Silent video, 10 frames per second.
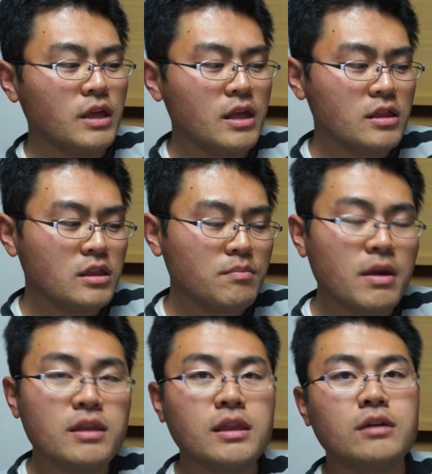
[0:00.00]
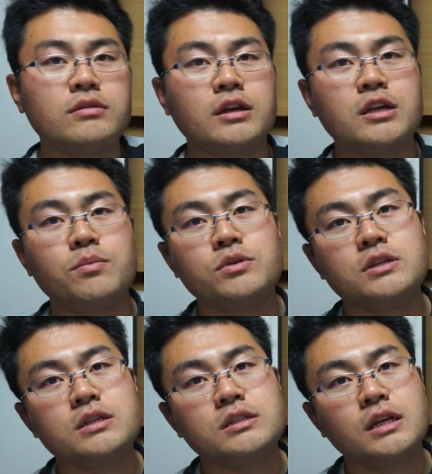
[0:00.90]
センチメンタルな気持
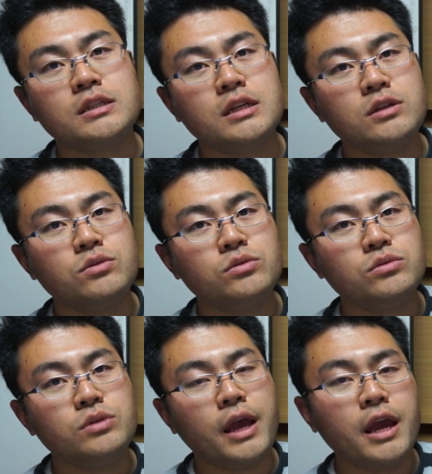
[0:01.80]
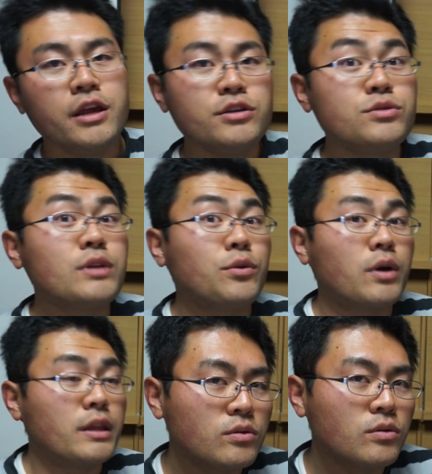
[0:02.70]
ちにさせる演出だと
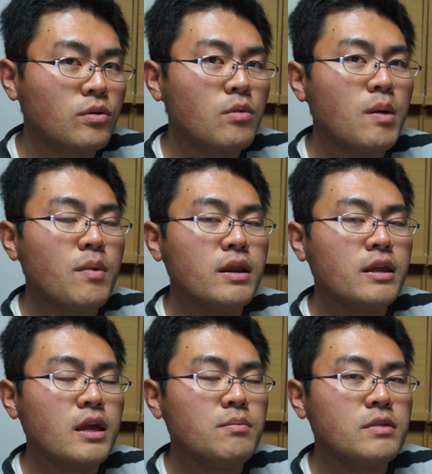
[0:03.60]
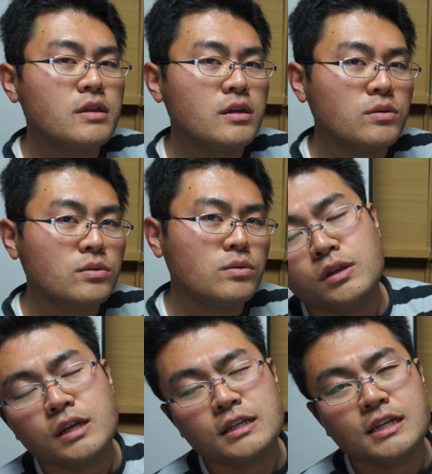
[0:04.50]
かね、その小回りで見せ
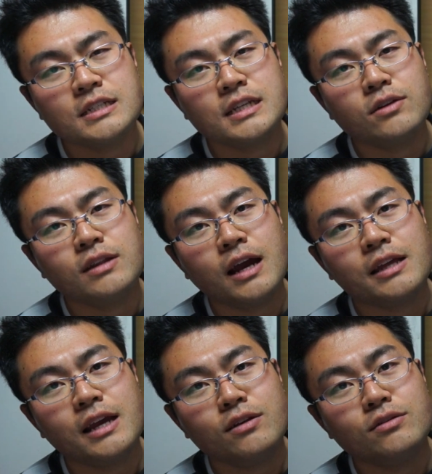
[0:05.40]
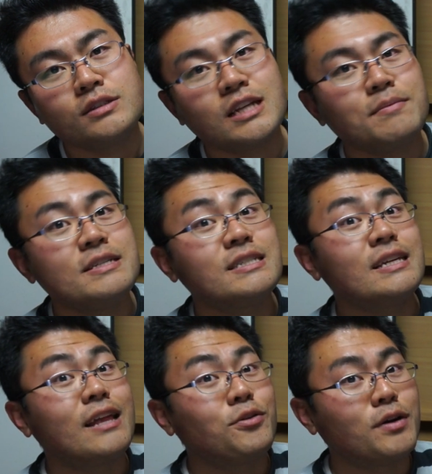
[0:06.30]
る優しさの中にある寂しさだと